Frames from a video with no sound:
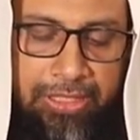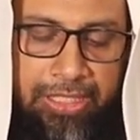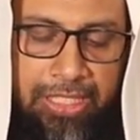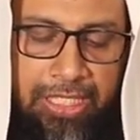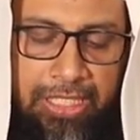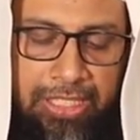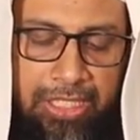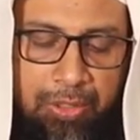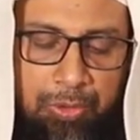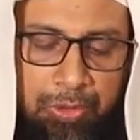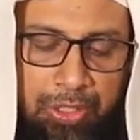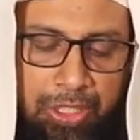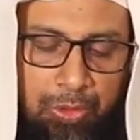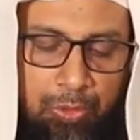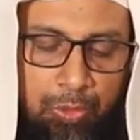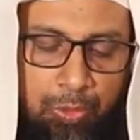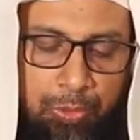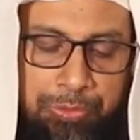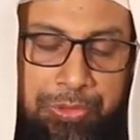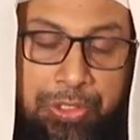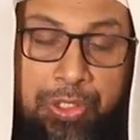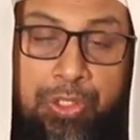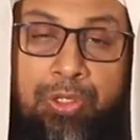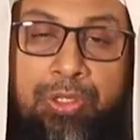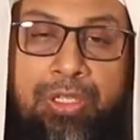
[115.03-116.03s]
এখানে অনেকগুলো
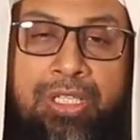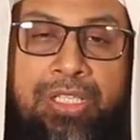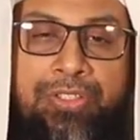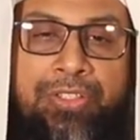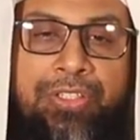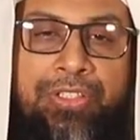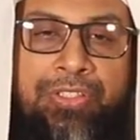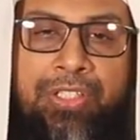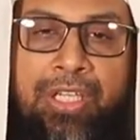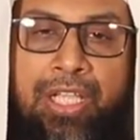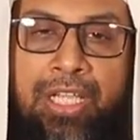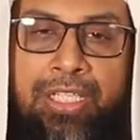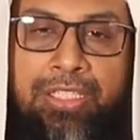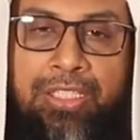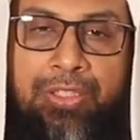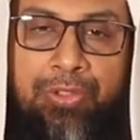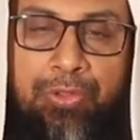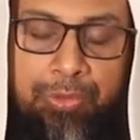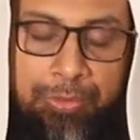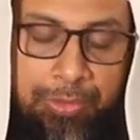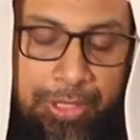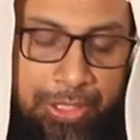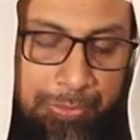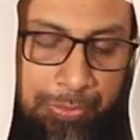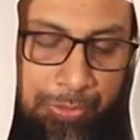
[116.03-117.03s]
বিষয় আছে শাহাদাত
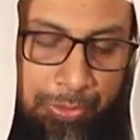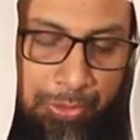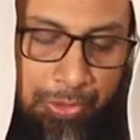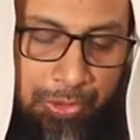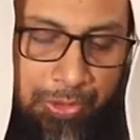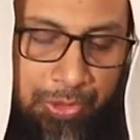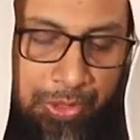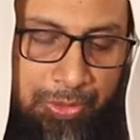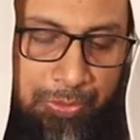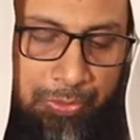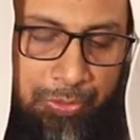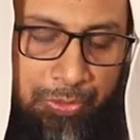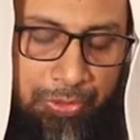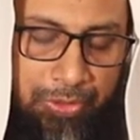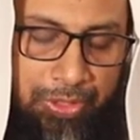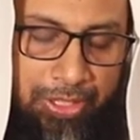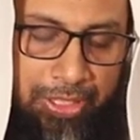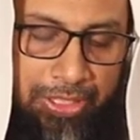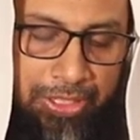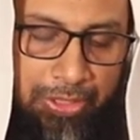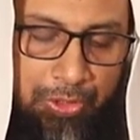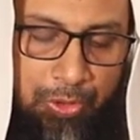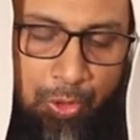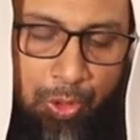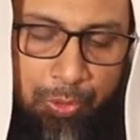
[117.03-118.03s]
তোমার এই প্রশ্নের মধ্যে
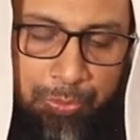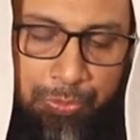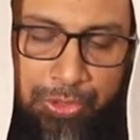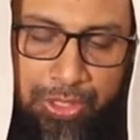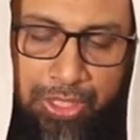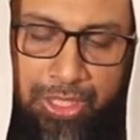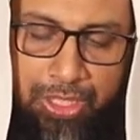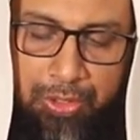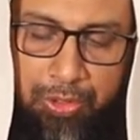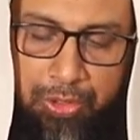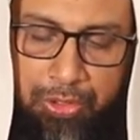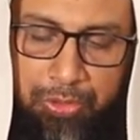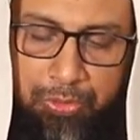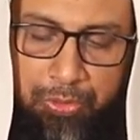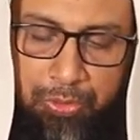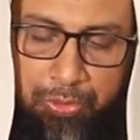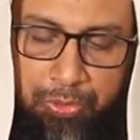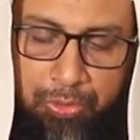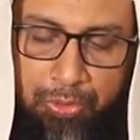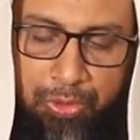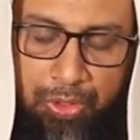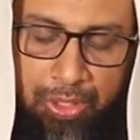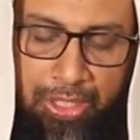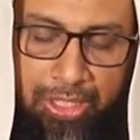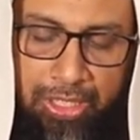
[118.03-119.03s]
সবটা হয়তো
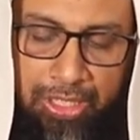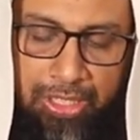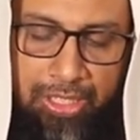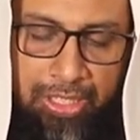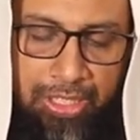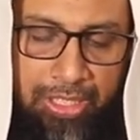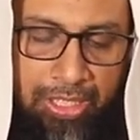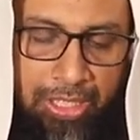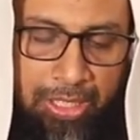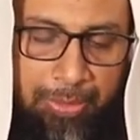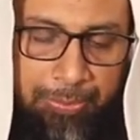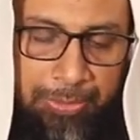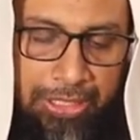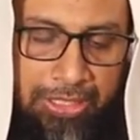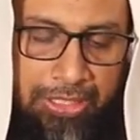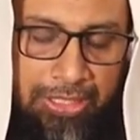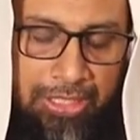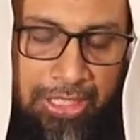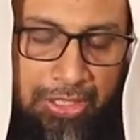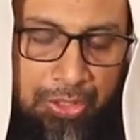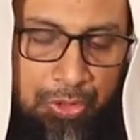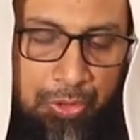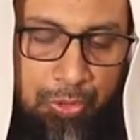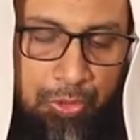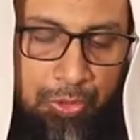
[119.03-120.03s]
আমি
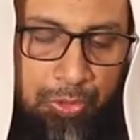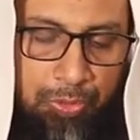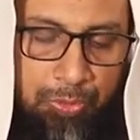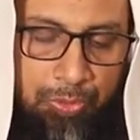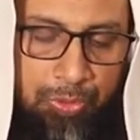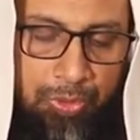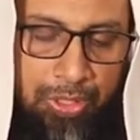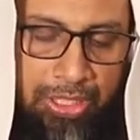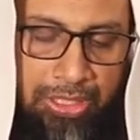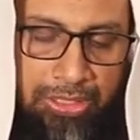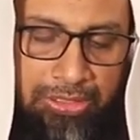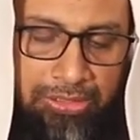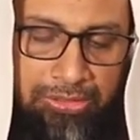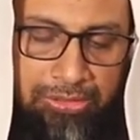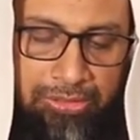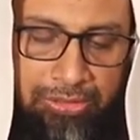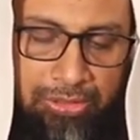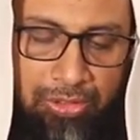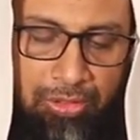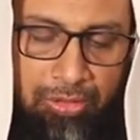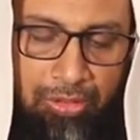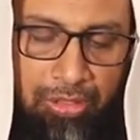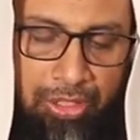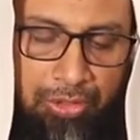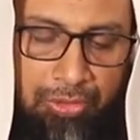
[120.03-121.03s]
টাচ করব না
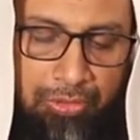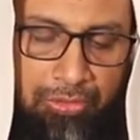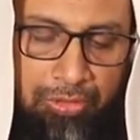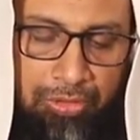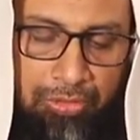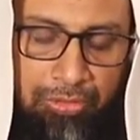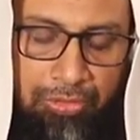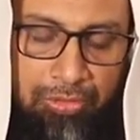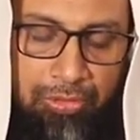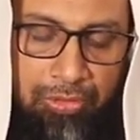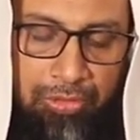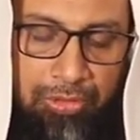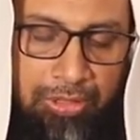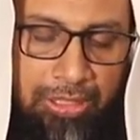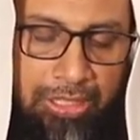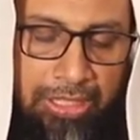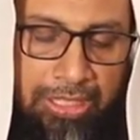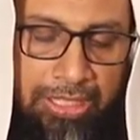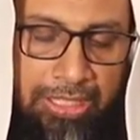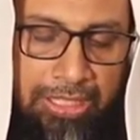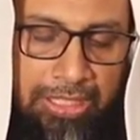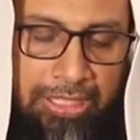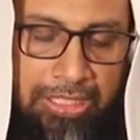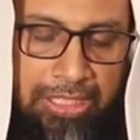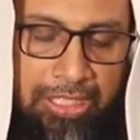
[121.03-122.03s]
সরাসরি উত্তরের
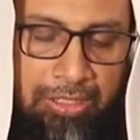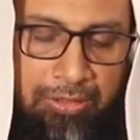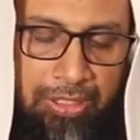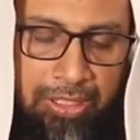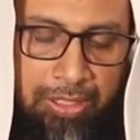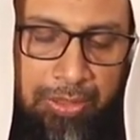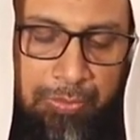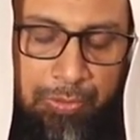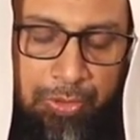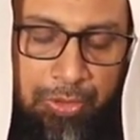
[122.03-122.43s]
দিকেই যাওয়াটা